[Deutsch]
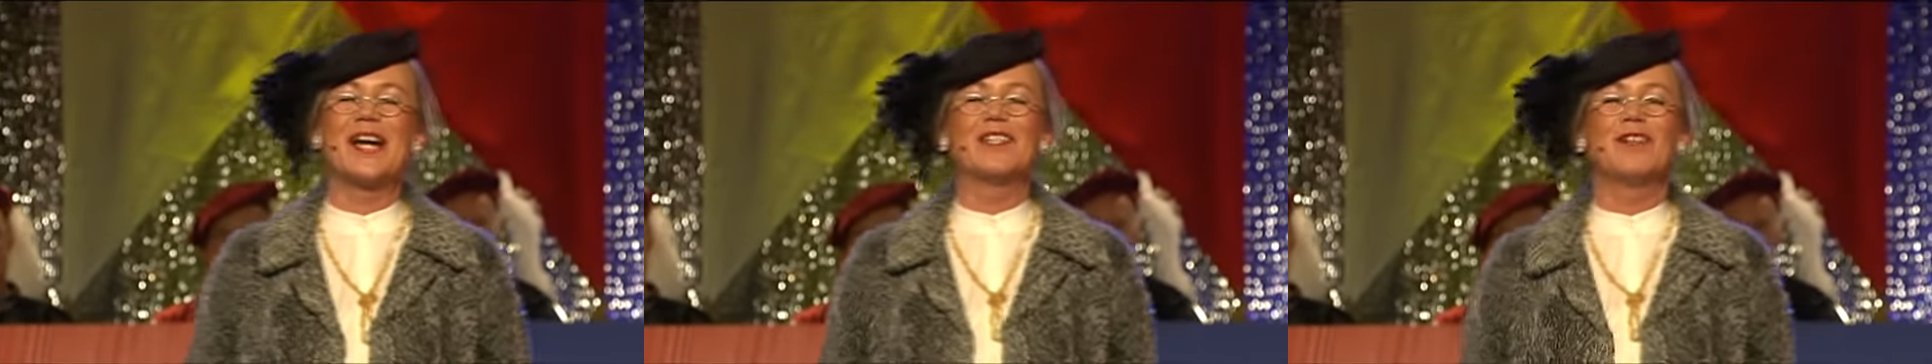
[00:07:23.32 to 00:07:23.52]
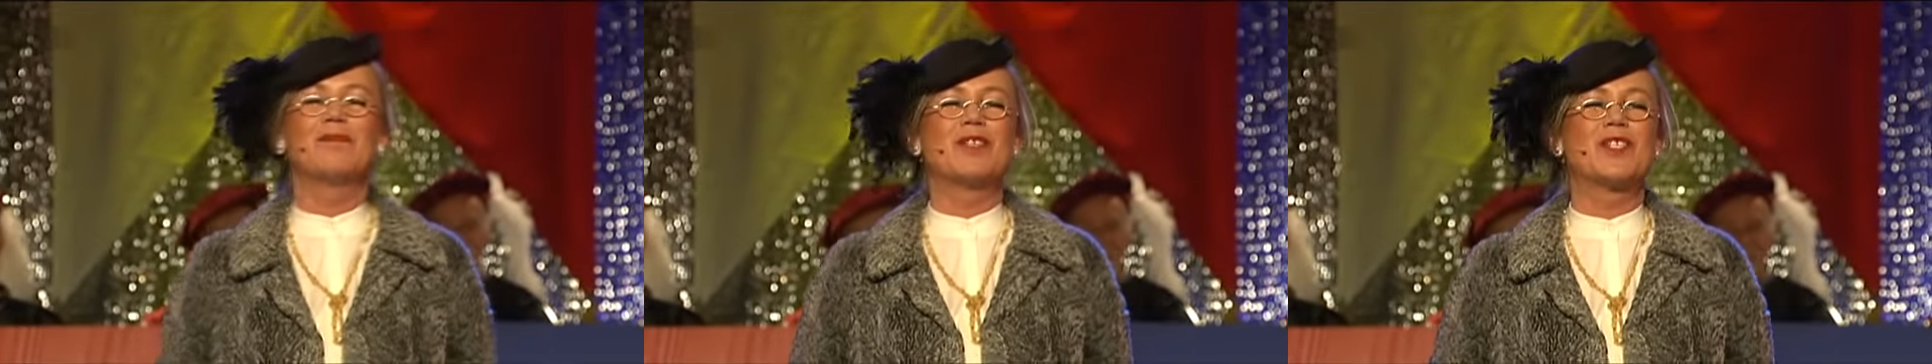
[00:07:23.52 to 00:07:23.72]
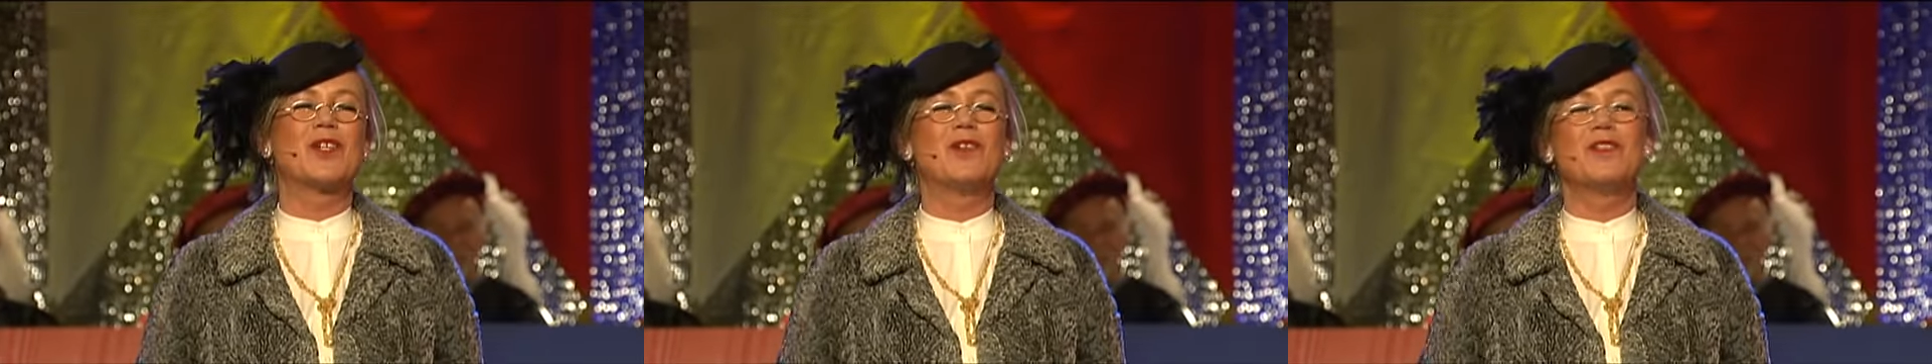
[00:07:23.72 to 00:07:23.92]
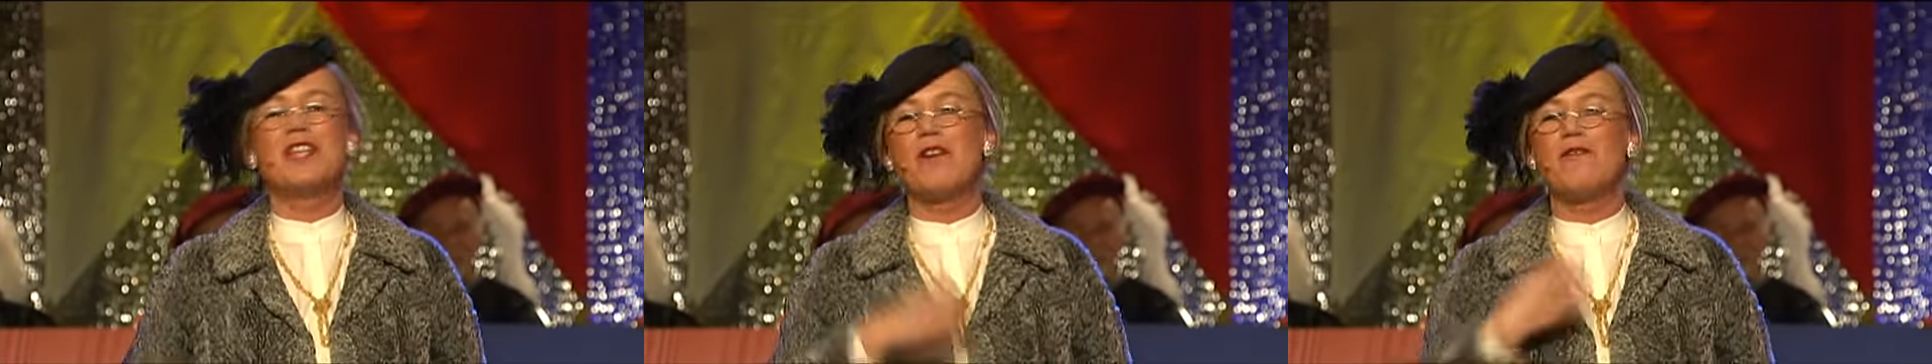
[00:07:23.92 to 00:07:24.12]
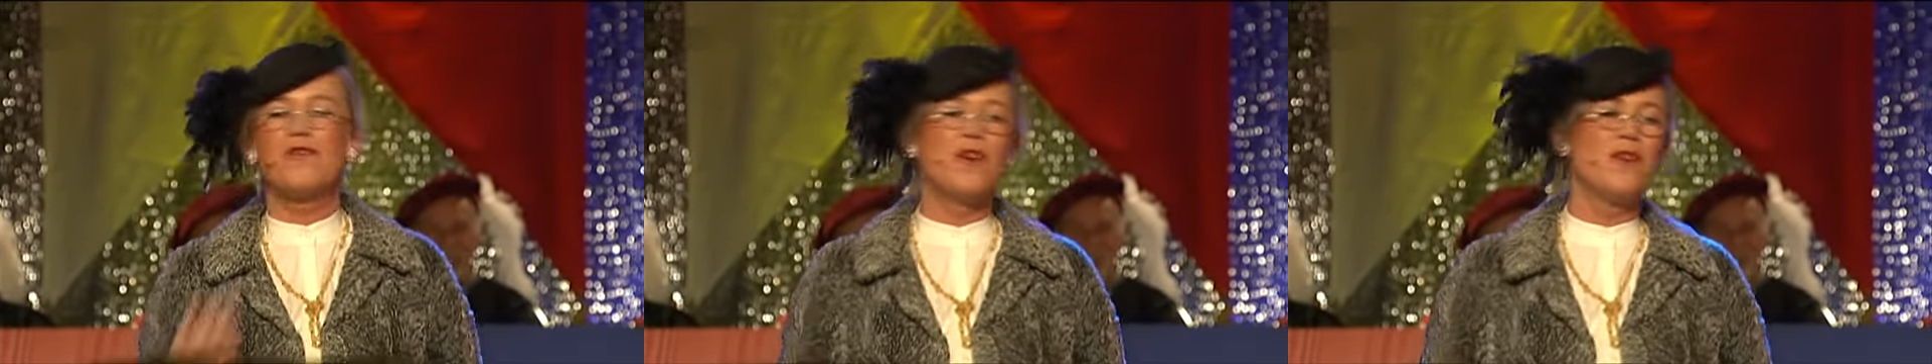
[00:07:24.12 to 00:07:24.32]
Adoption
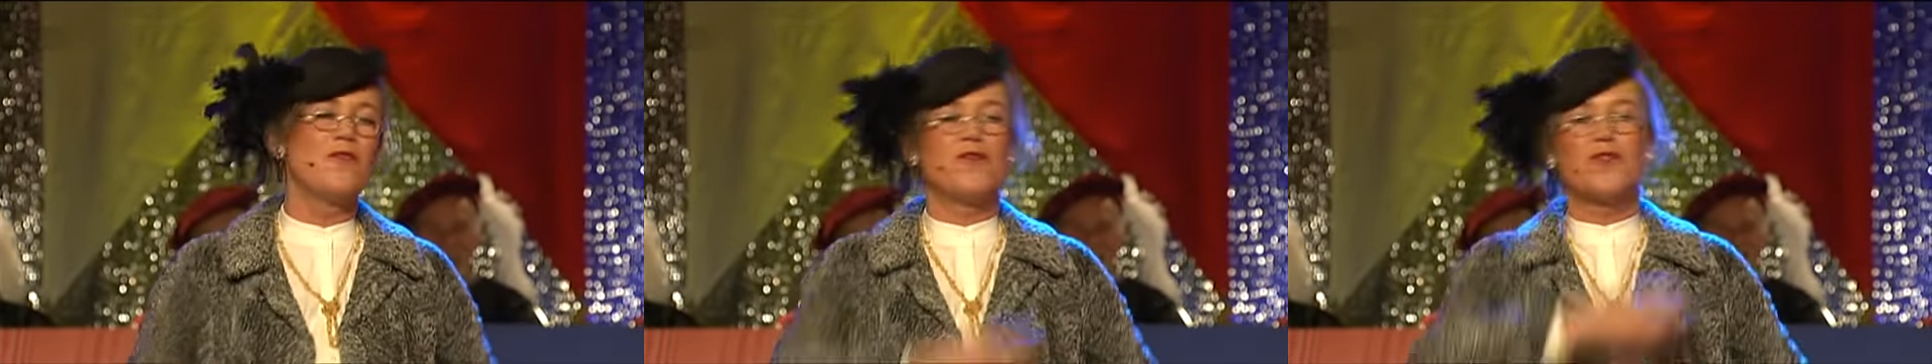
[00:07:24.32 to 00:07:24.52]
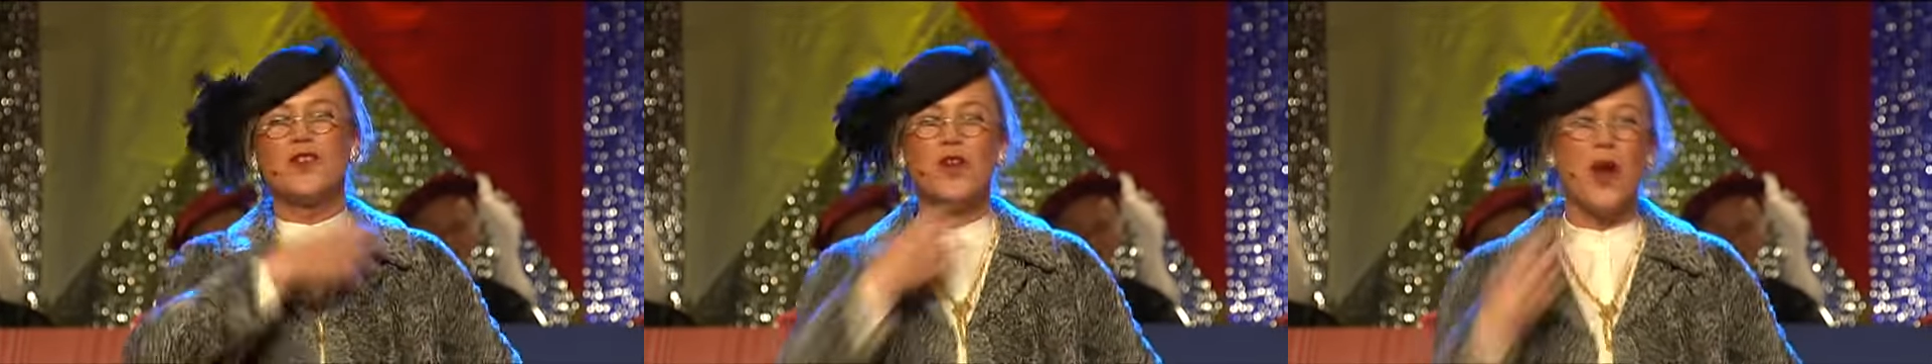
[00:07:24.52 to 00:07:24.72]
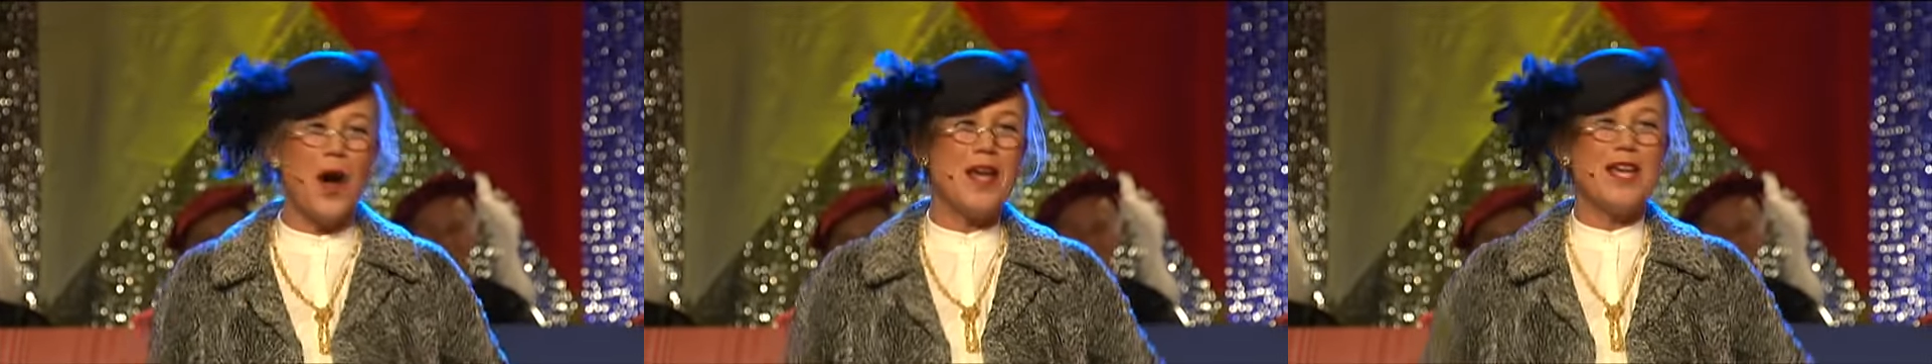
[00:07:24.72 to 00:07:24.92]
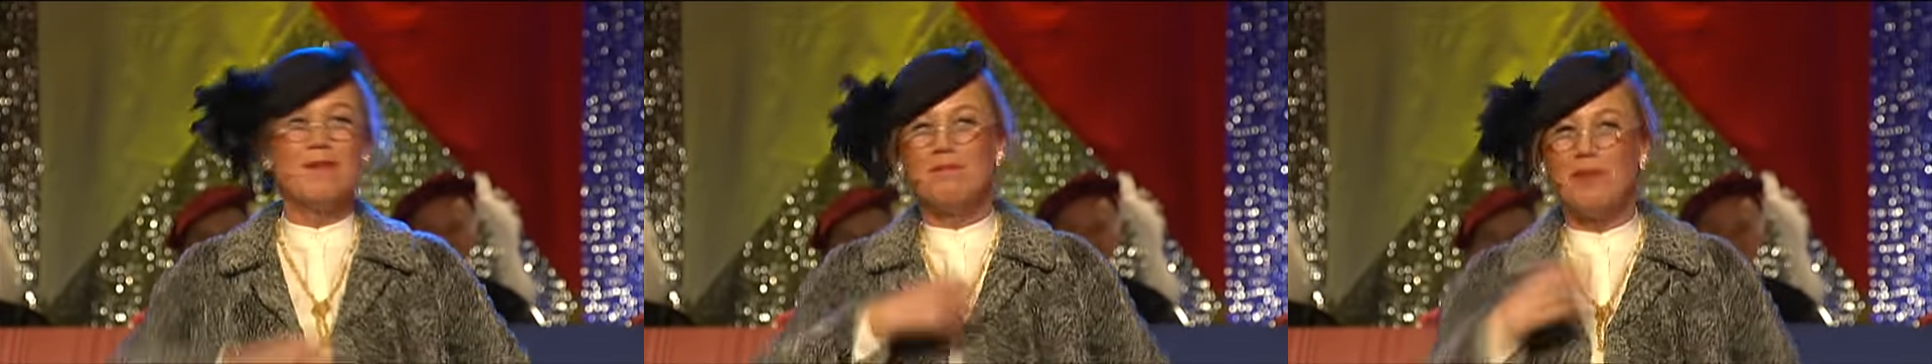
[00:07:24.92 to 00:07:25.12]
der fünf neuen